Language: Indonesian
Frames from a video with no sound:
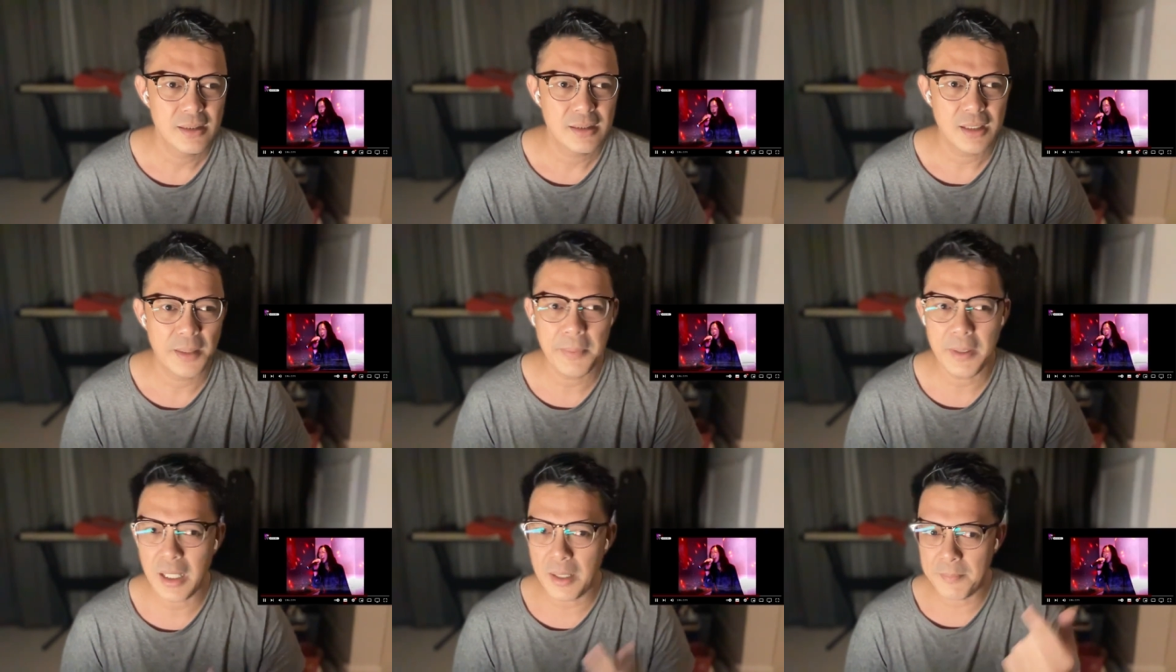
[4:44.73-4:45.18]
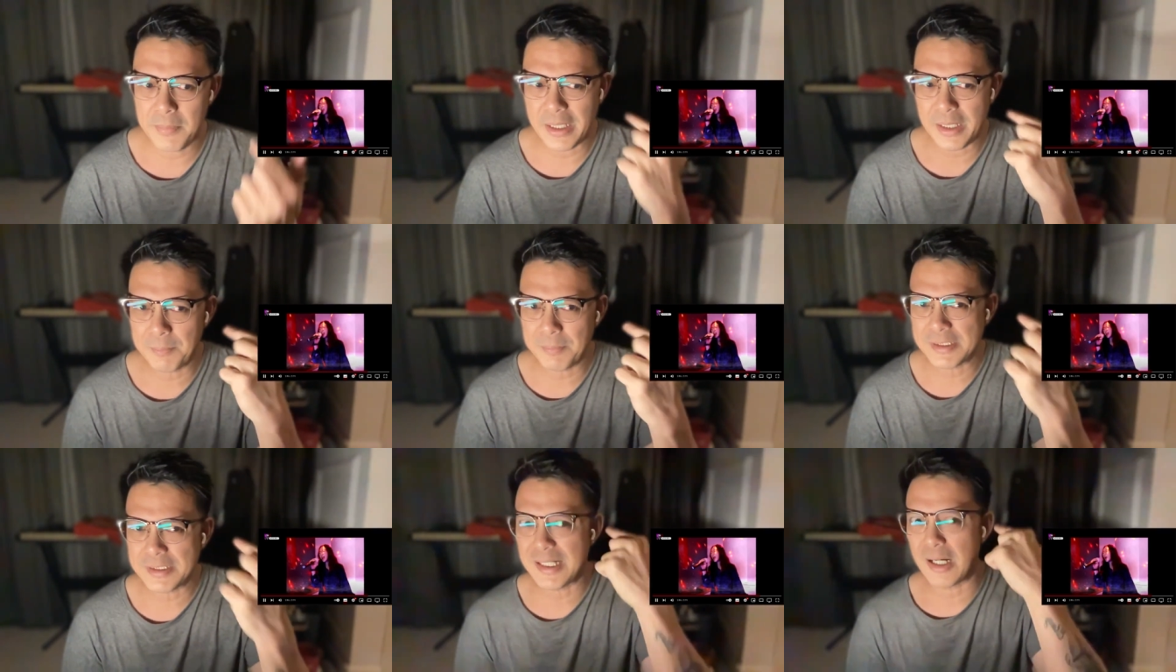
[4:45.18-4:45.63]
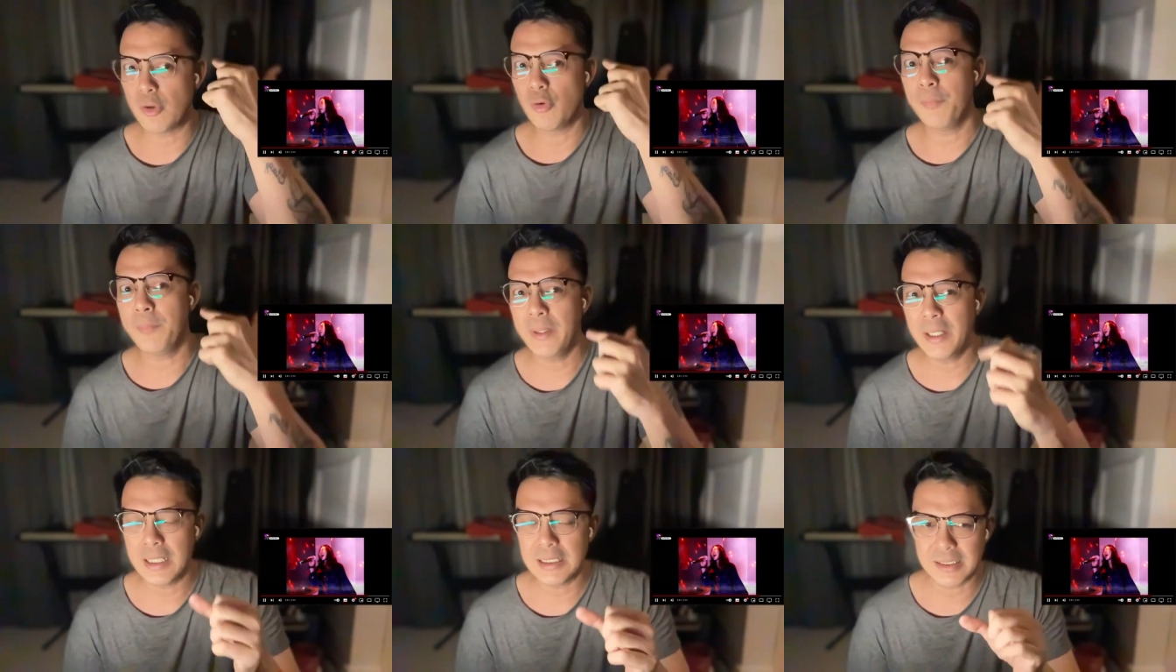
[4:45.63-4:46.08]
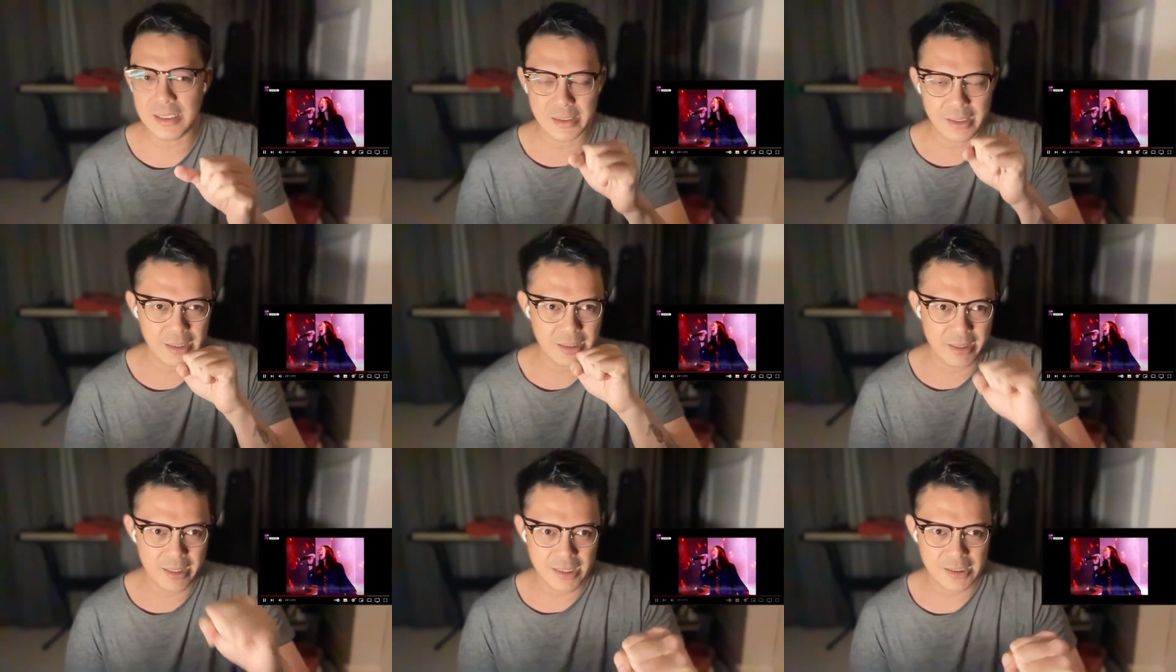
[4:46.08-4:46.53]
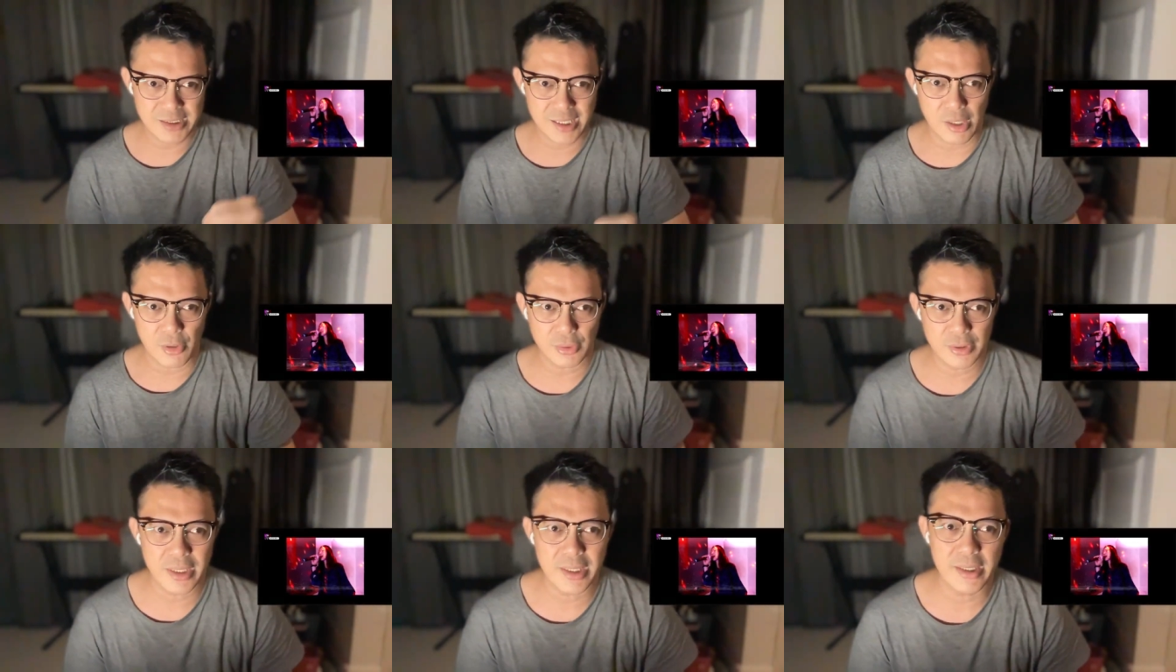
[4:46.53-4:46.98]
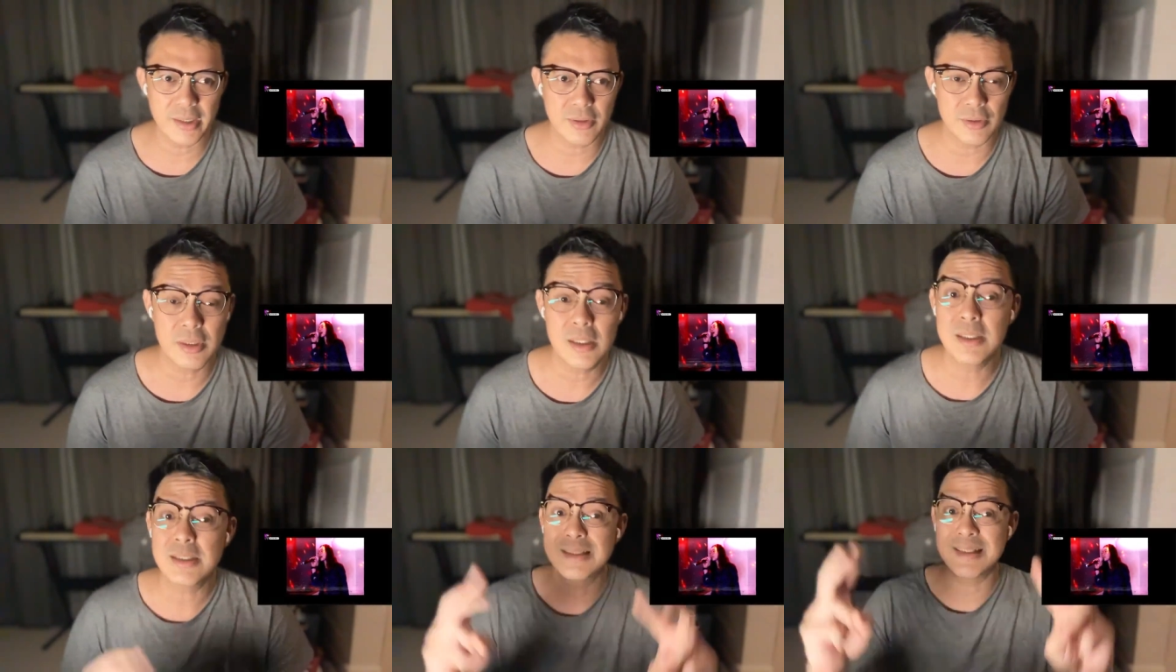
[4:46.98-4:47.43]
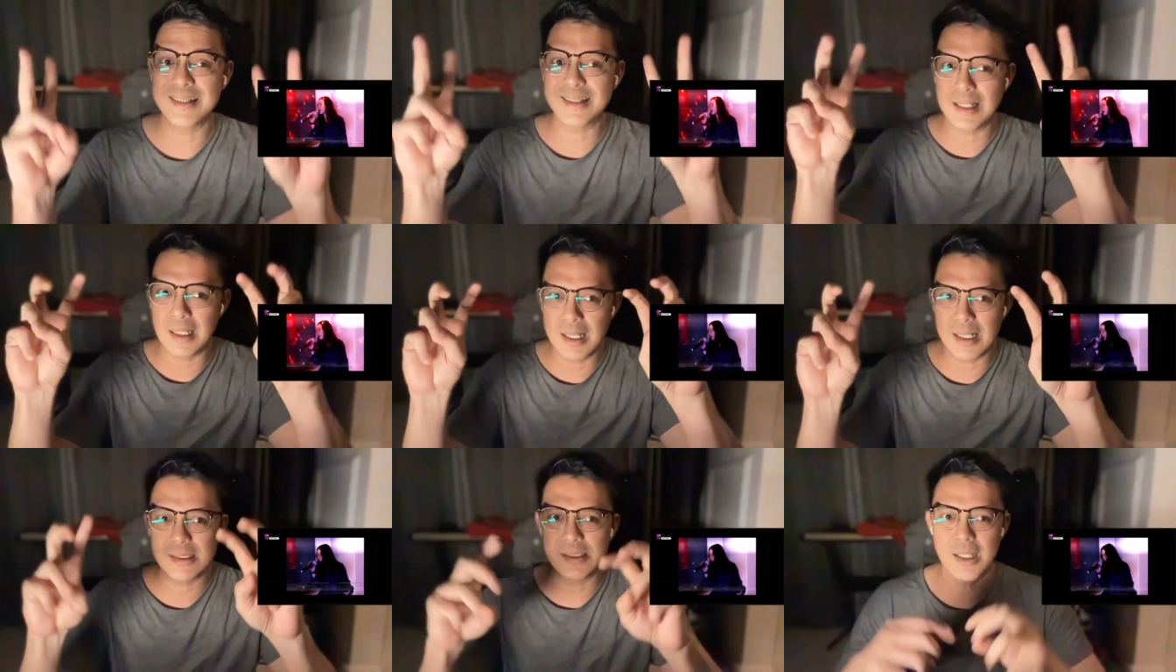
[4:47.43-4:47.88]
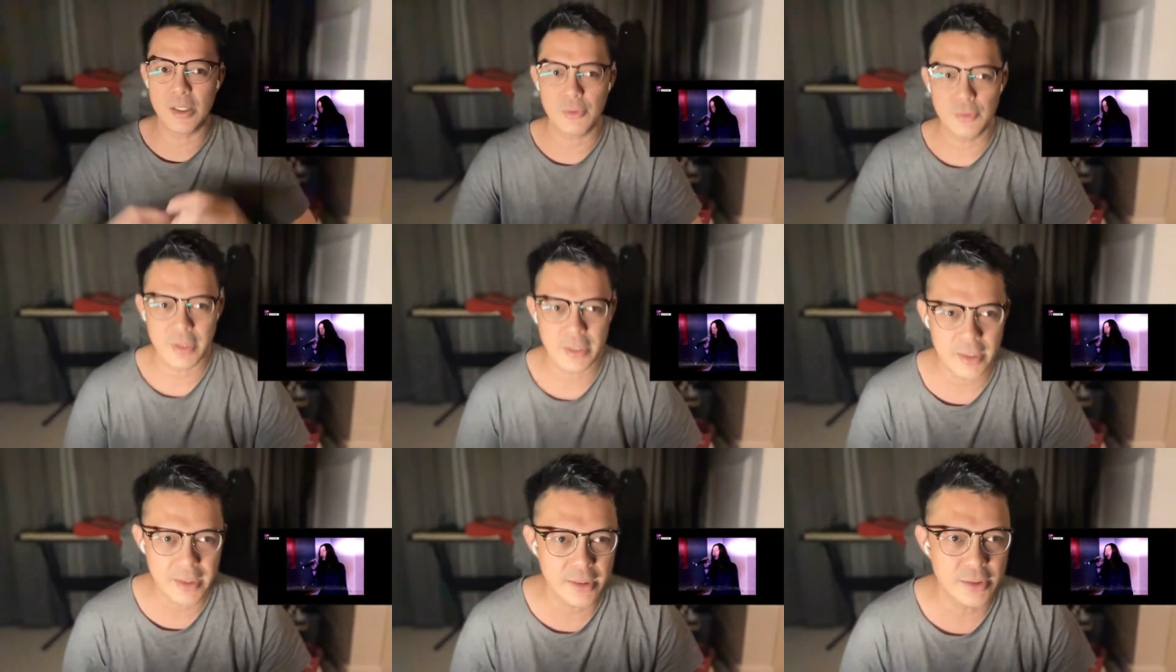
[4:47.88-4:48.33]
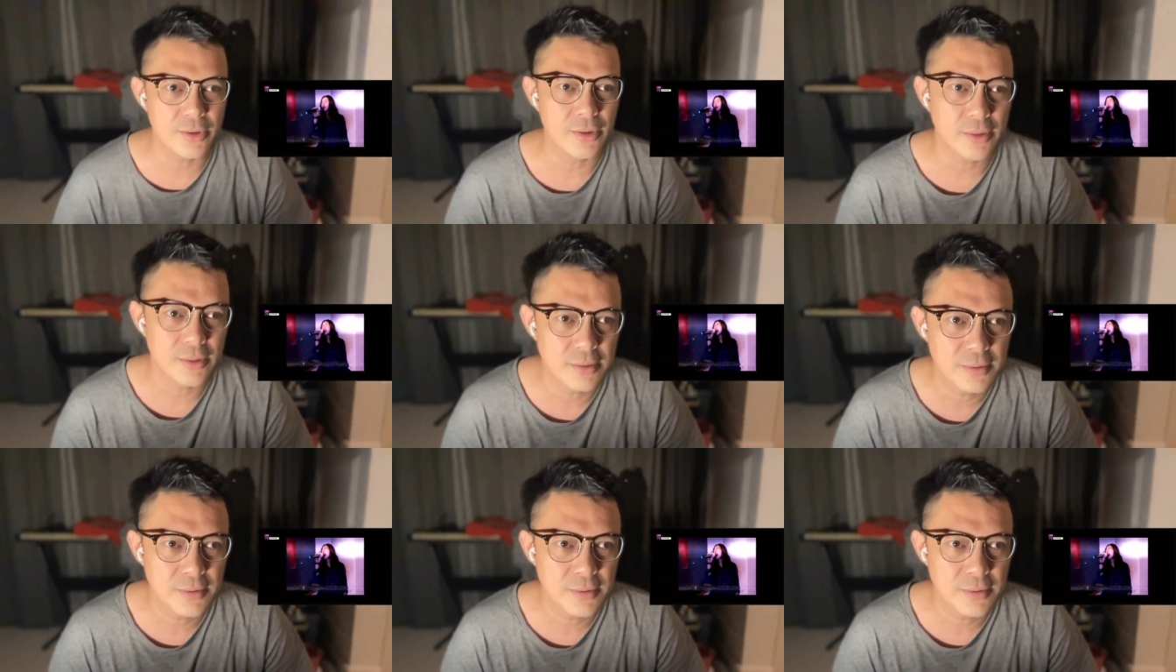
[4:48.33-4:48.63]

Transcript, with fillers: tapi nggak bikin pecah kuping guys ketika dia shouting gitu setengah shouting gitu